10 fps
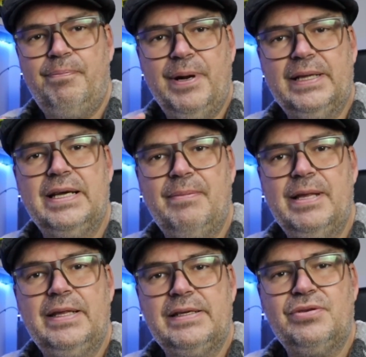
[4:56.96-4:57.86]

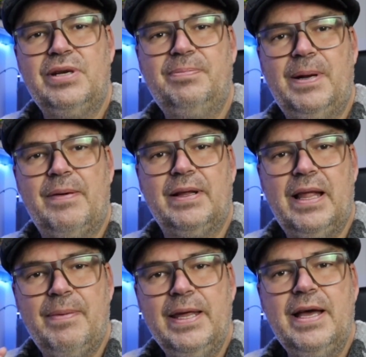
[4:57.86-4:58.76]
prácticamente esas son las palabras,
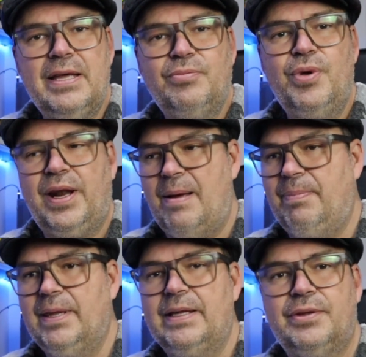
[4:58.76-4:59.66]
la vida es muy
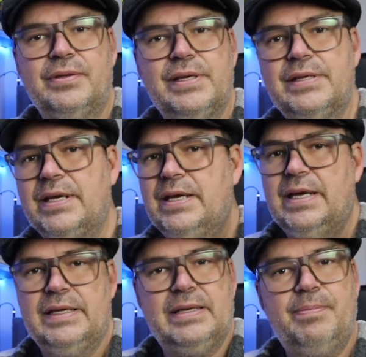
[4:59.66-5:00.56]
rápida, entonces
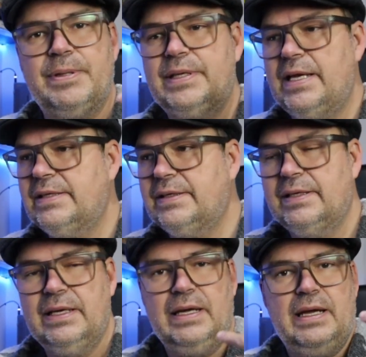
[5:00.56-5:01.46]
siempre
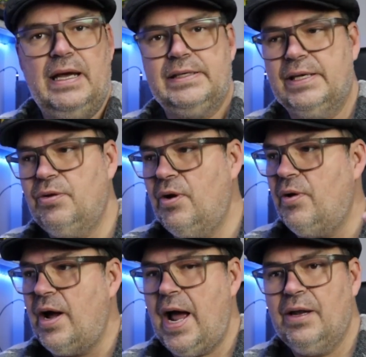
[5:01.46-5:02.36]
estás
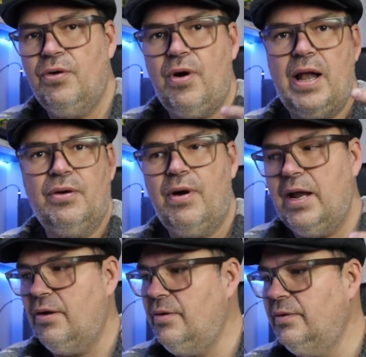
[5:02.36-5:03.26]
haciendo algo, algo,
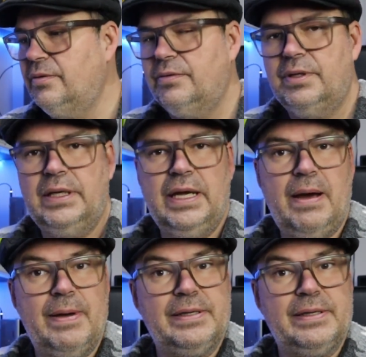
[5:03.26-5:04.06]
algo y a